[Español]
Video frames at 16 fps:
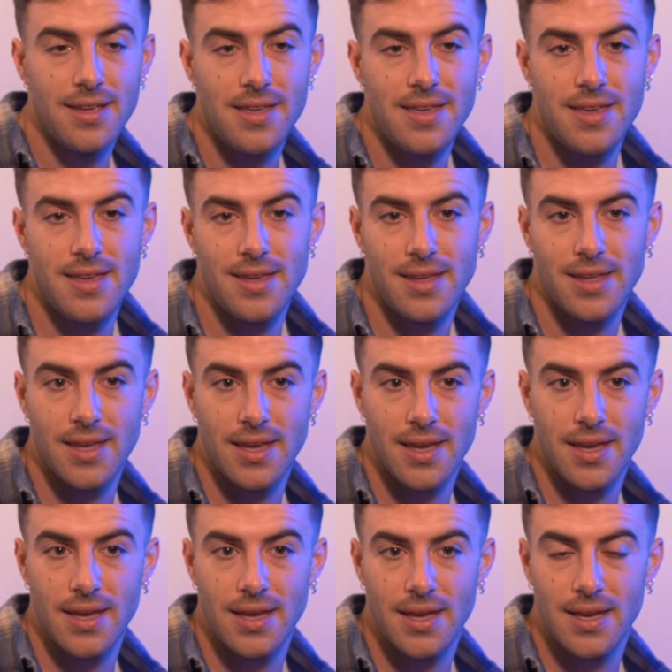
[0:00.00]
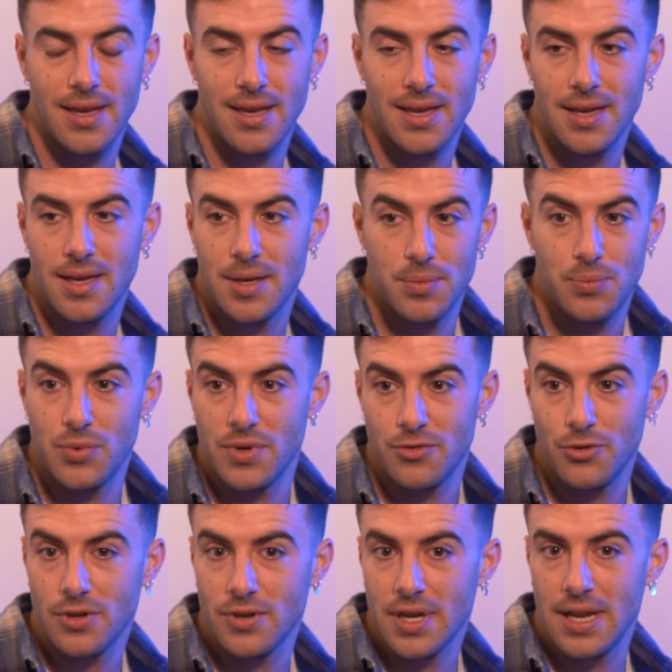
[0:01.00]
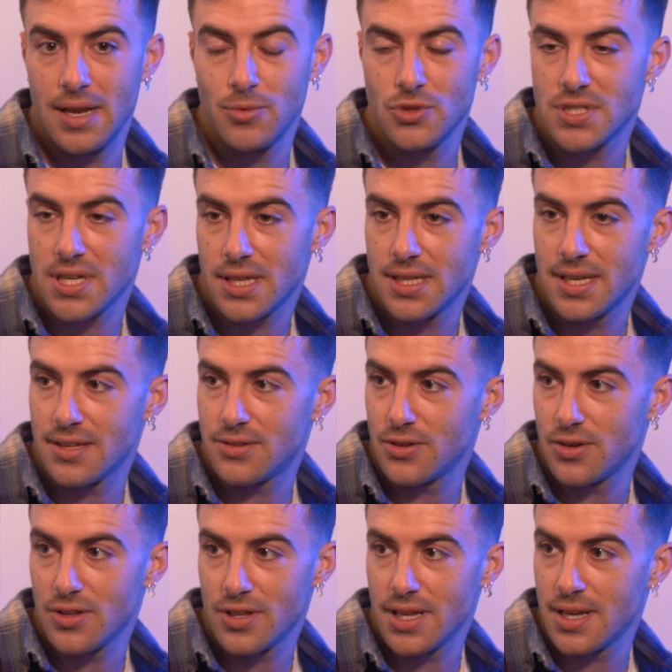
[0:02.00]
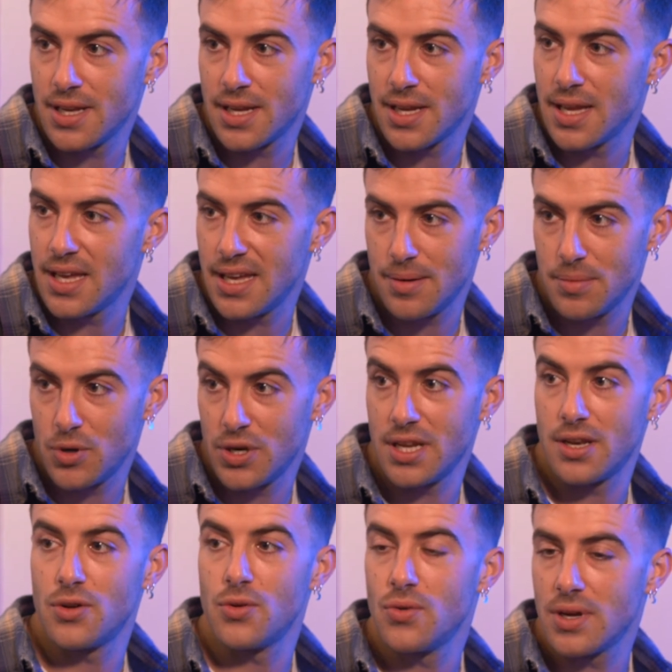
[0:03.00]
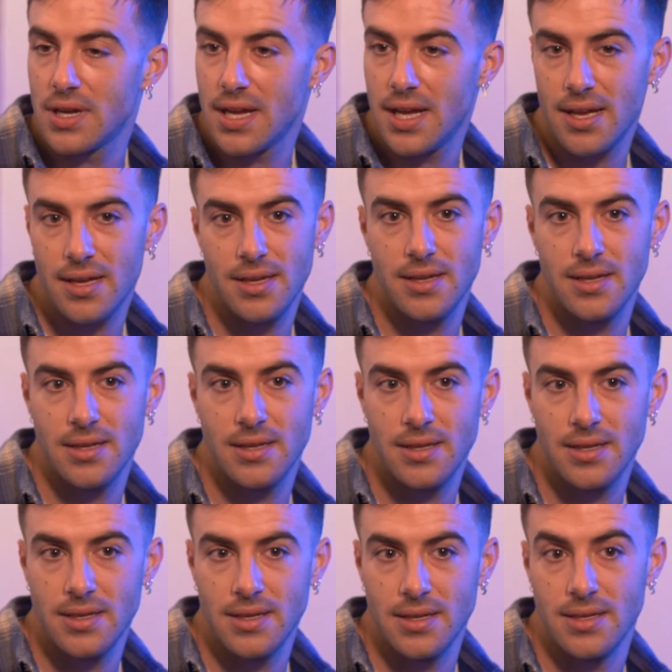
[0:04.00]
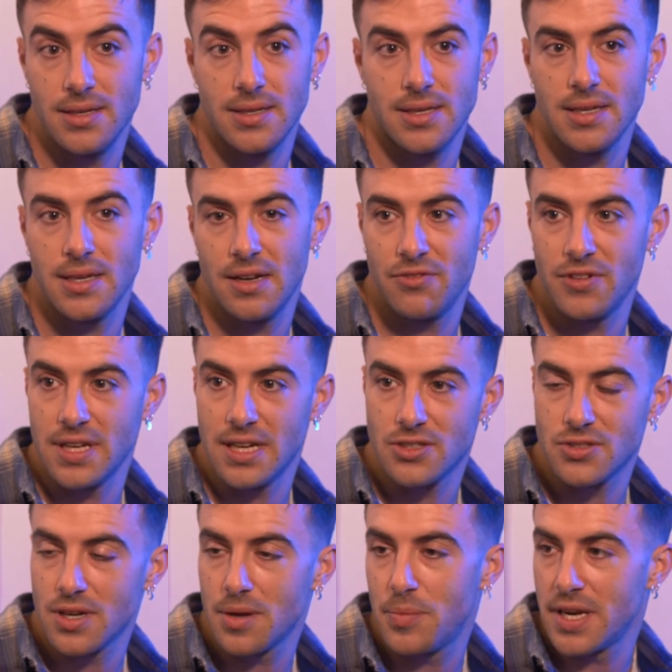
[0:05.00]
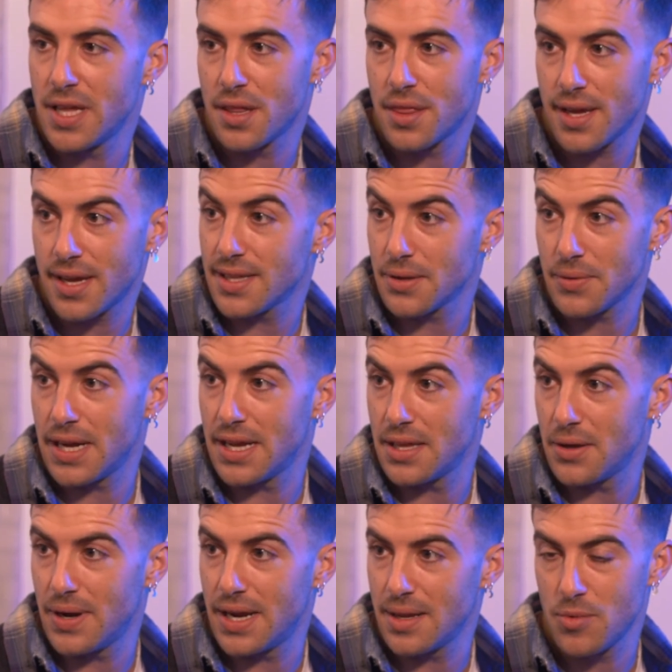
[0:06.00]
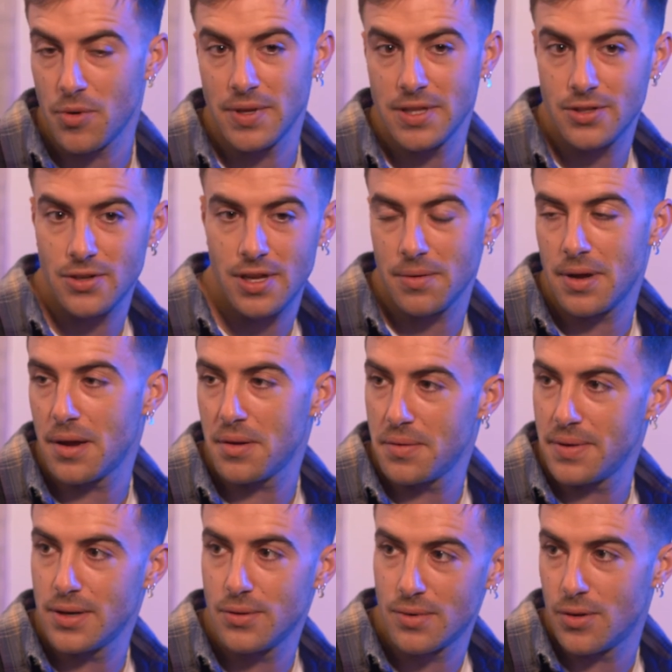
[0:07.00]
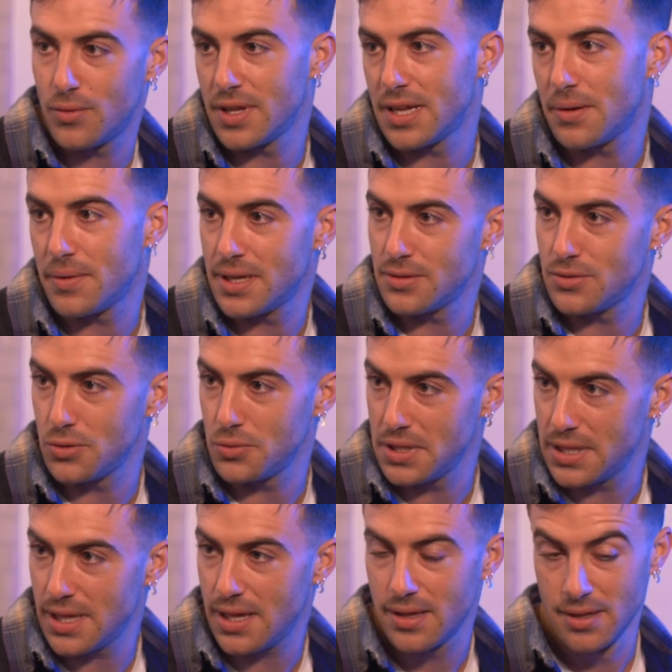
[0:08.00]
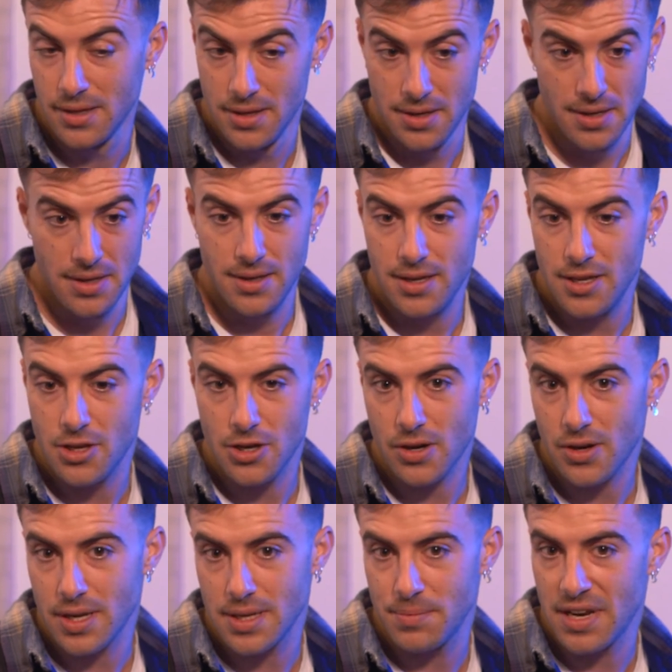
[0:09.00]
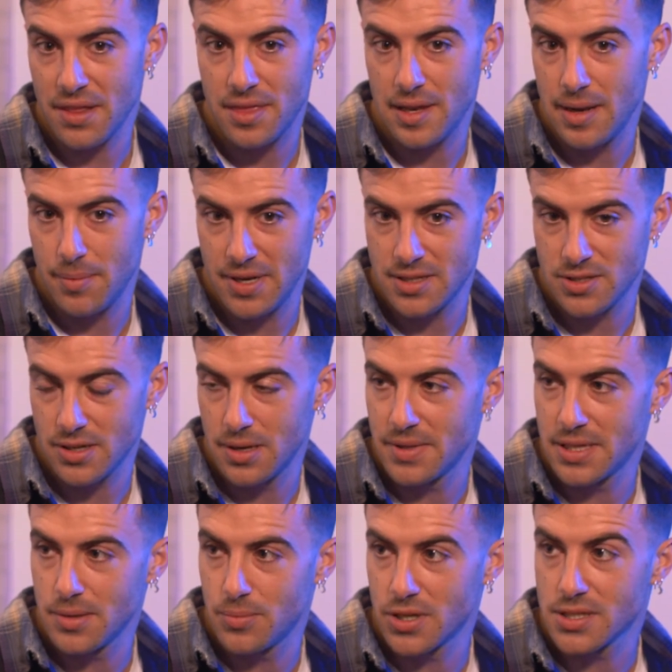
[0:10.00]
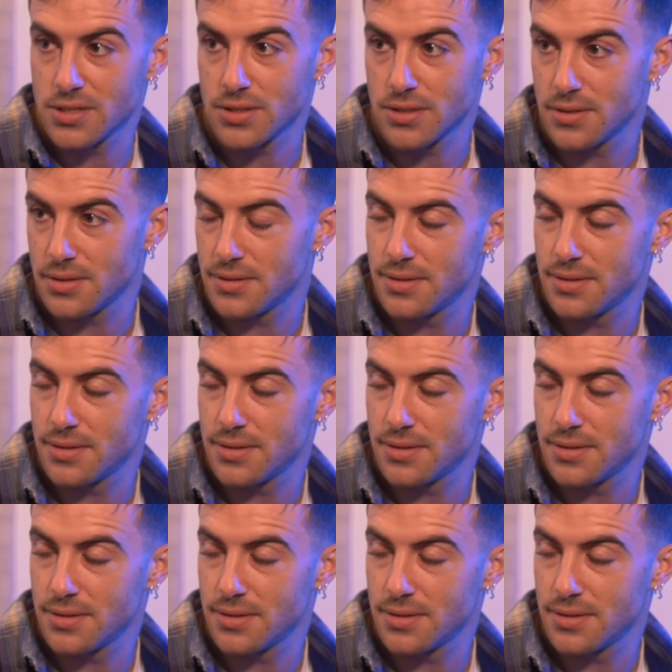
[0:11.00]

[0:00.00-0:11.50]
y que pues bueno que la música en directo no tiene que morir nunca y, que al final son experiencias que te vas a llevar y momentos que vas a vivir una única vez en tu vida y yo creo que merece la pena solamente por eso.